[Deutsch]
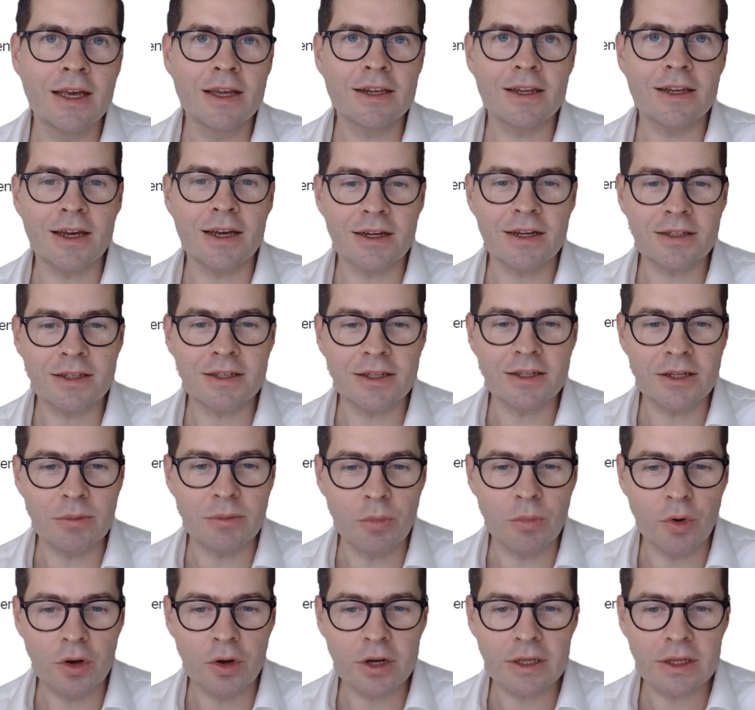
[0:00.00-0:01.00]
der hat hier die
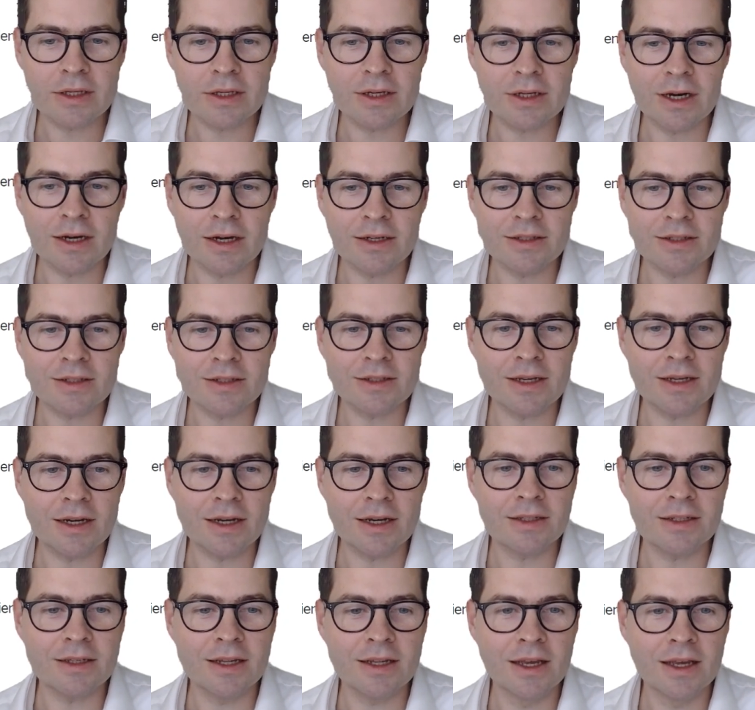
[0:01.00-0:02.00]
Möglichkeit,
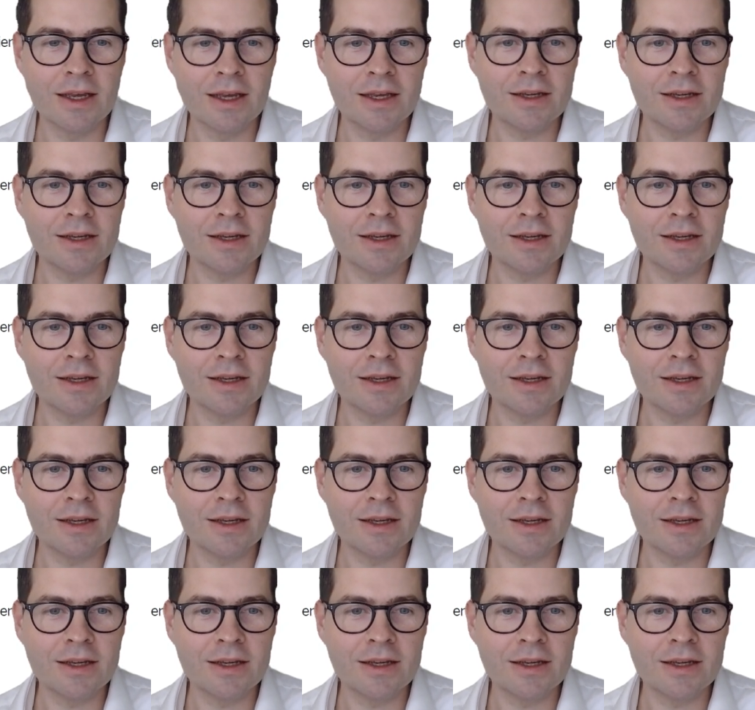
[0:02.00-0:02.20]
dann